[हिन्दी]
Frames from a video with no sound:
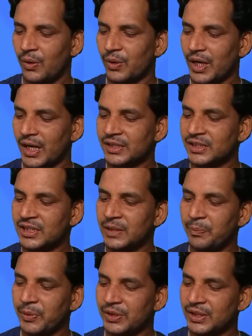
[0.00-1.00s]
और
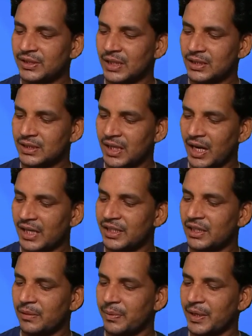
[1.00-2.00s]
80 प्रतिशत से
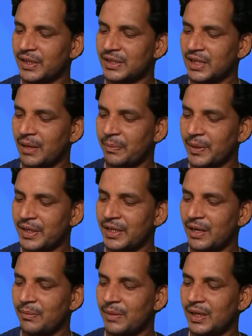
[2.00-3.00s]
अधिक परीक्षा
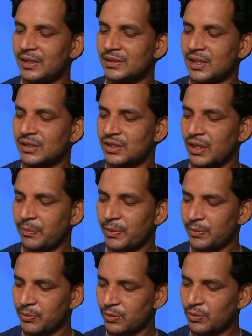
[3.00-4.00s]
परिणाम वाले संस्था
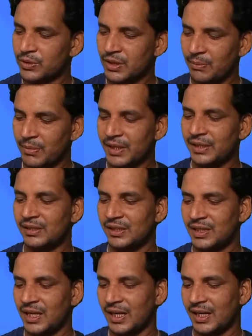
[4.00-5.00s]
प्रमुख को सम्मानित
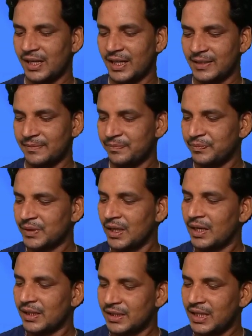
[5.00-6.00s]
किया गया
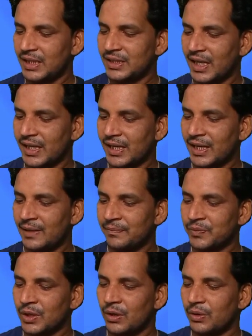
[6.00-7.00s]
किया जाएगा
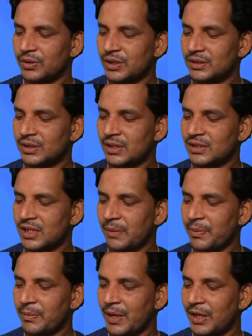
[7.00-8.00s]
और जिन संस्था
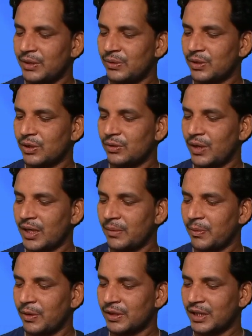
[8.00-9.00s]
प्रभारियों के द्वारा
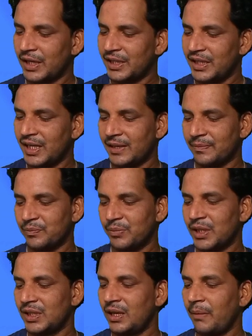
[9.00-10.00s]
बहुत घटिया
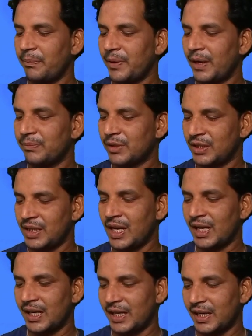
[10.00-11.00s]
परिणाम प्राप्त
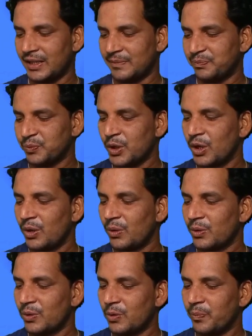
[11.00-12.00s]
किया गया है
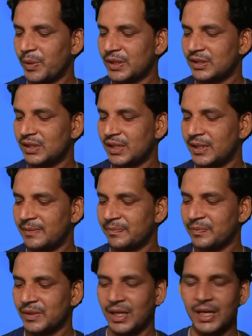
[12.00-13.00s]
उनको पद से
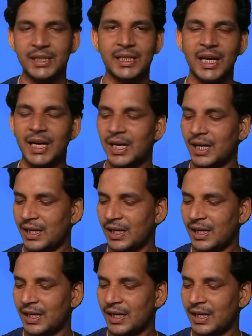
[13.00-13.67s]
हटा